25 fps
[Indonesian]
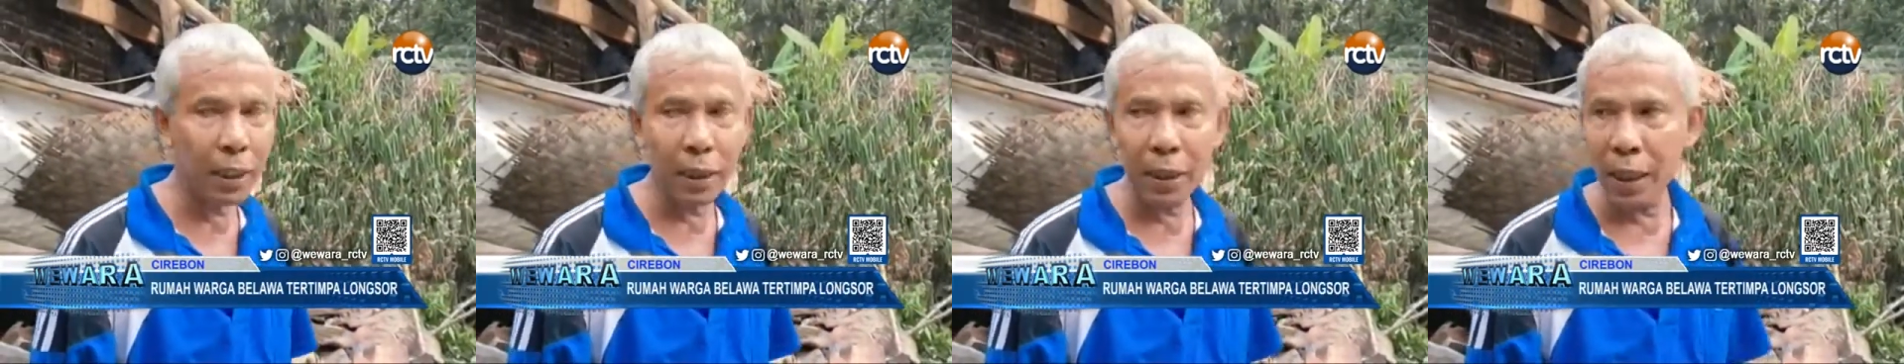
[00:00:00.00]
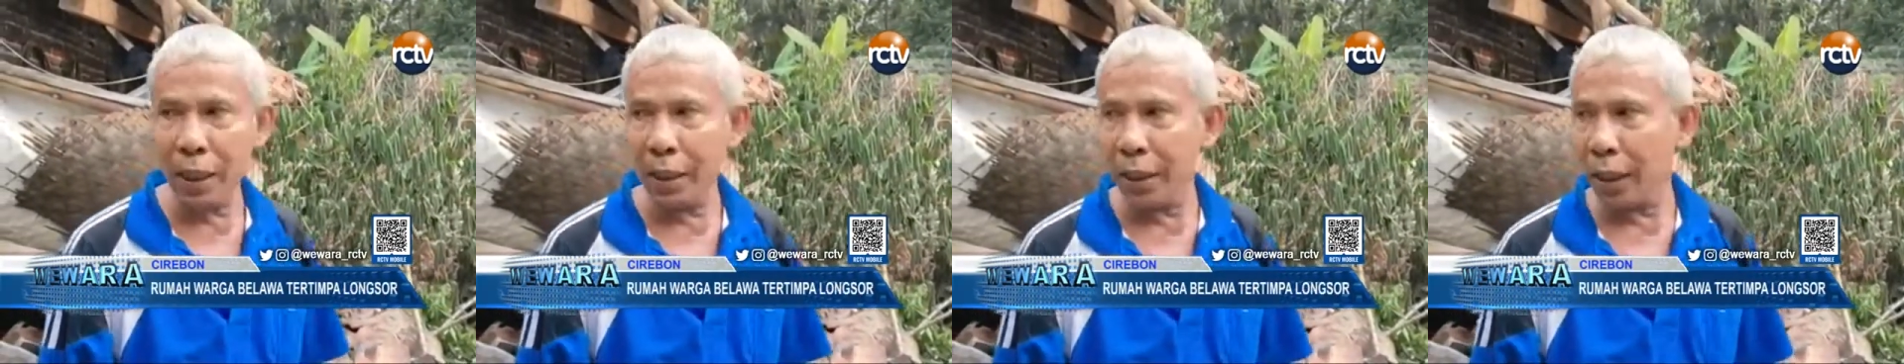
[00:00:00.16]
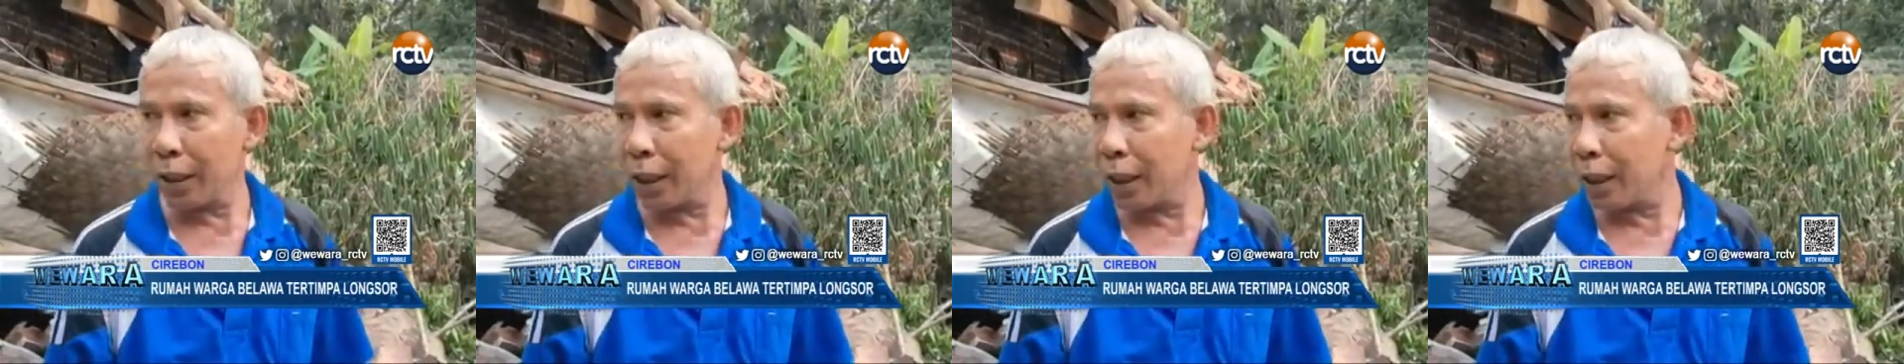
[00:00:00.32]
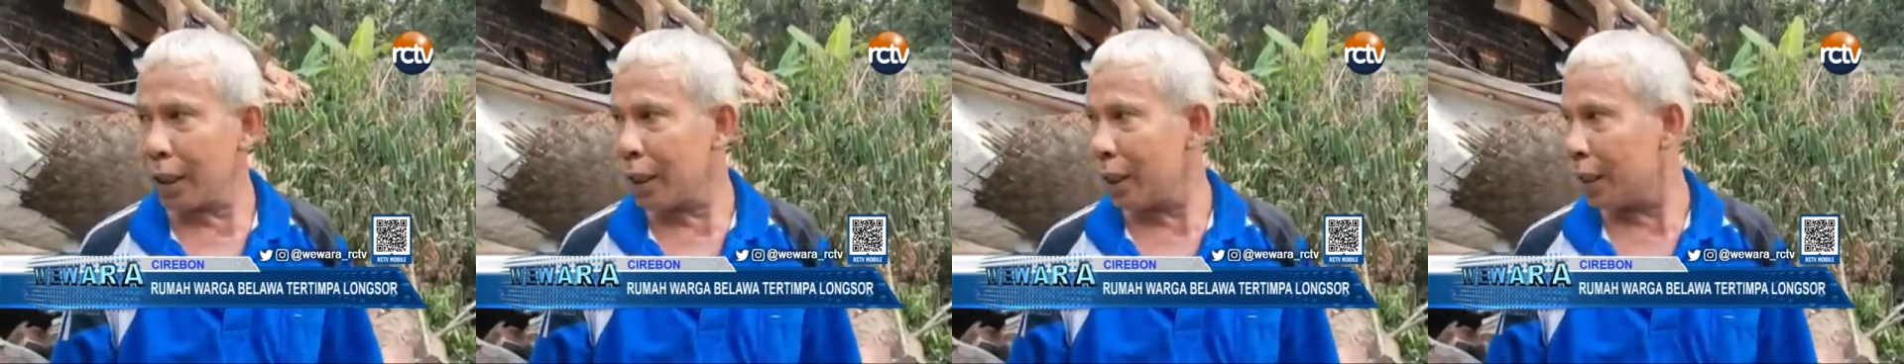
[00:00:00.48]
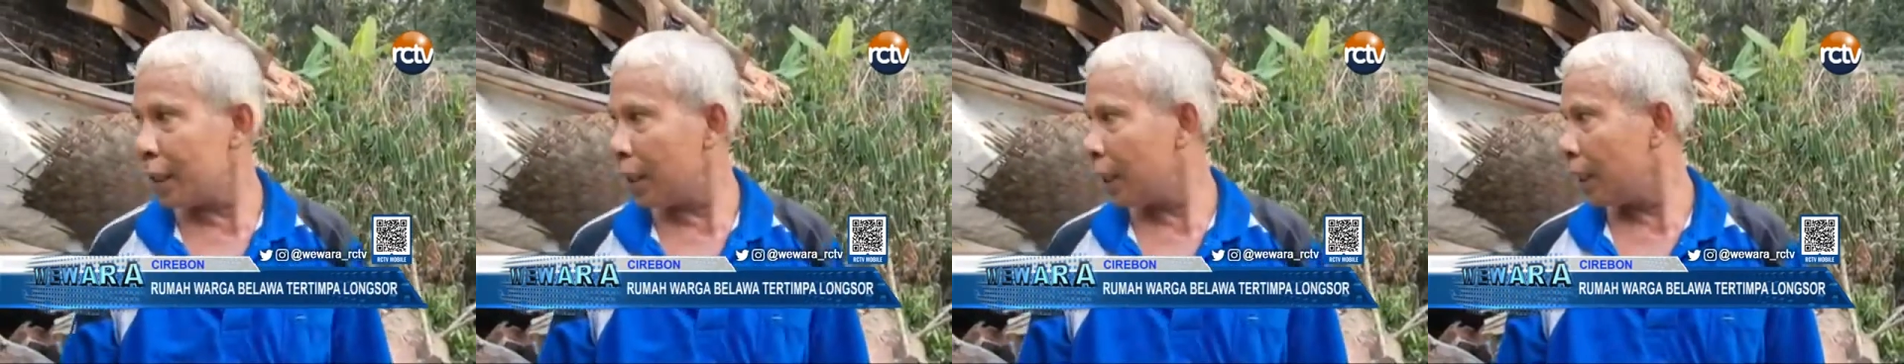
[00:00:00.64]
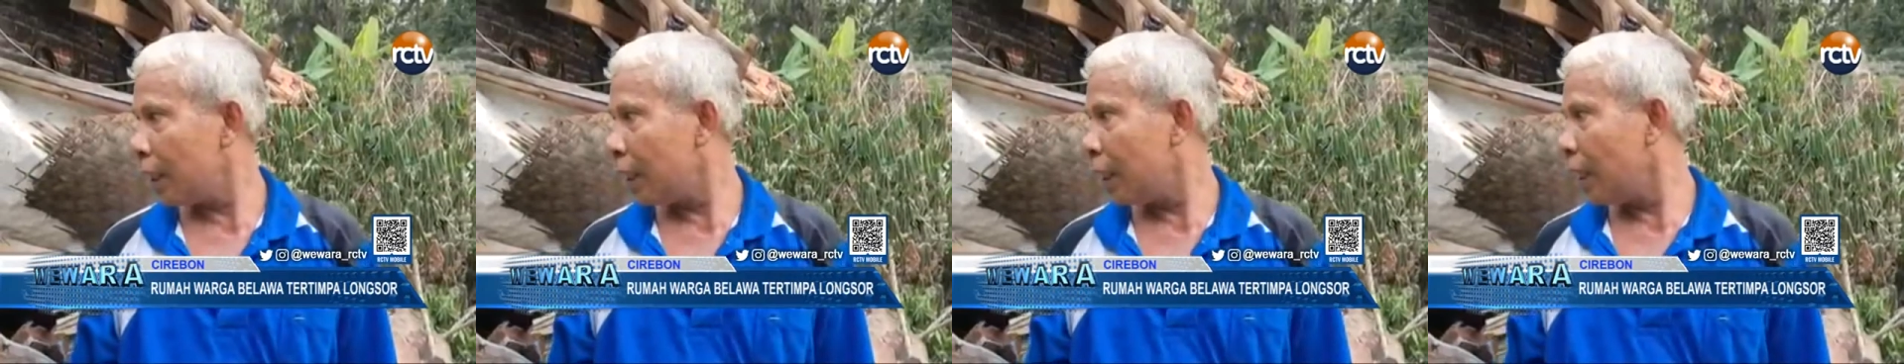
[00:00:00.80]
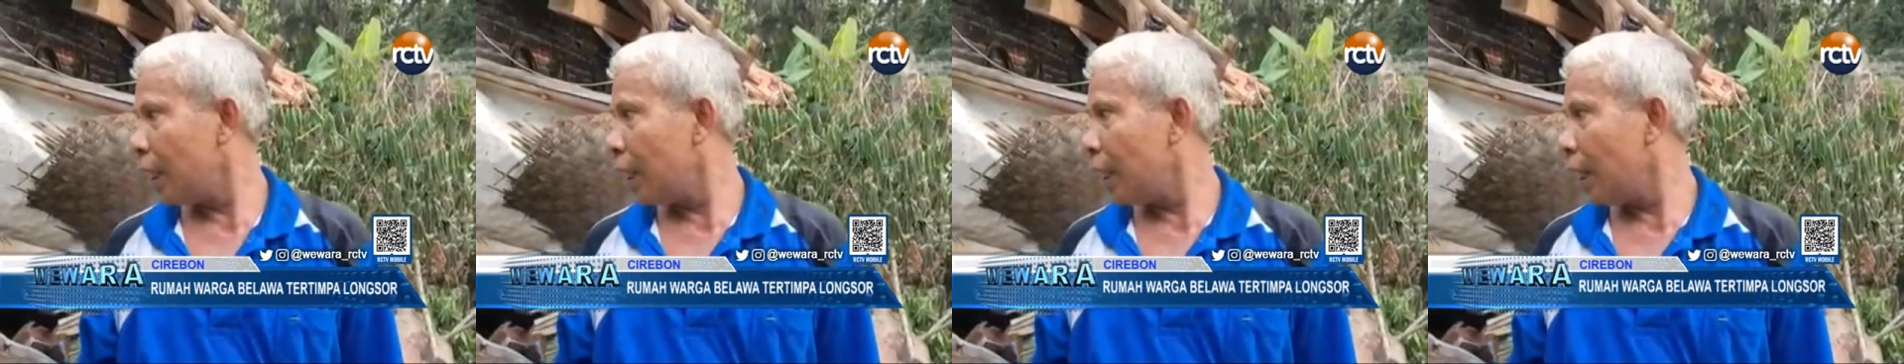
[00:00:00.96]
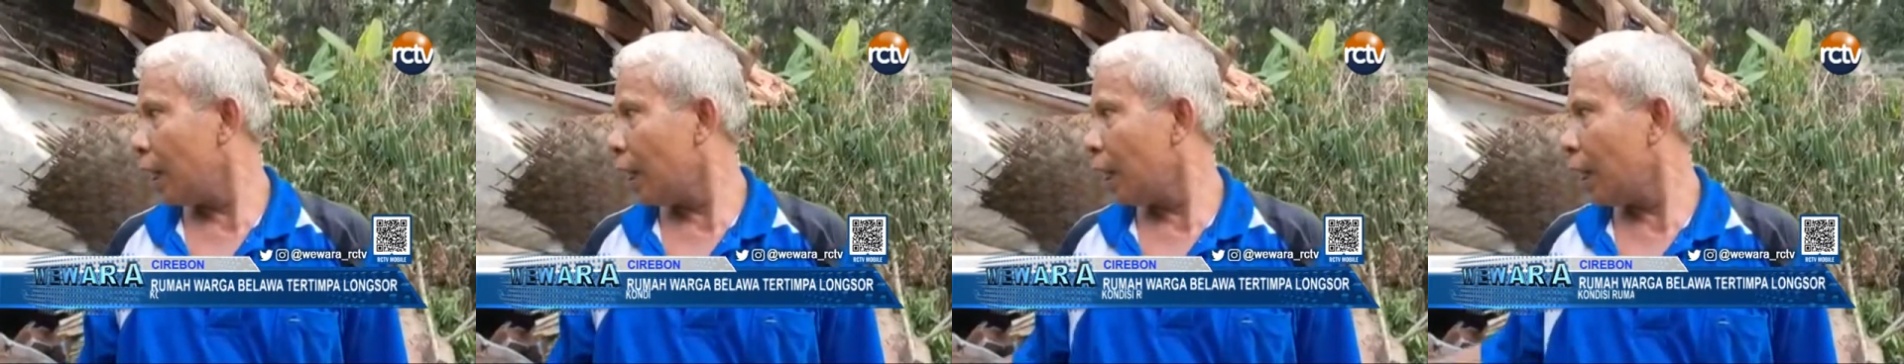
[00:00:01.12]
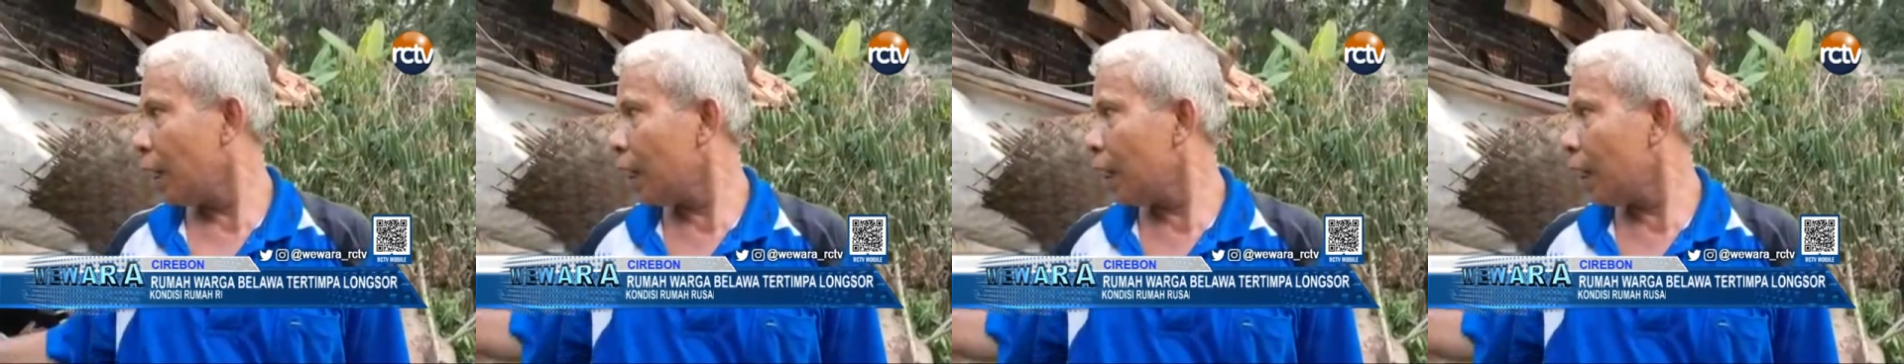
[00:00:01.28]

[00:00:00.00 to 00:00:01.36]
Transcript: jatitin jatitin. Hmm.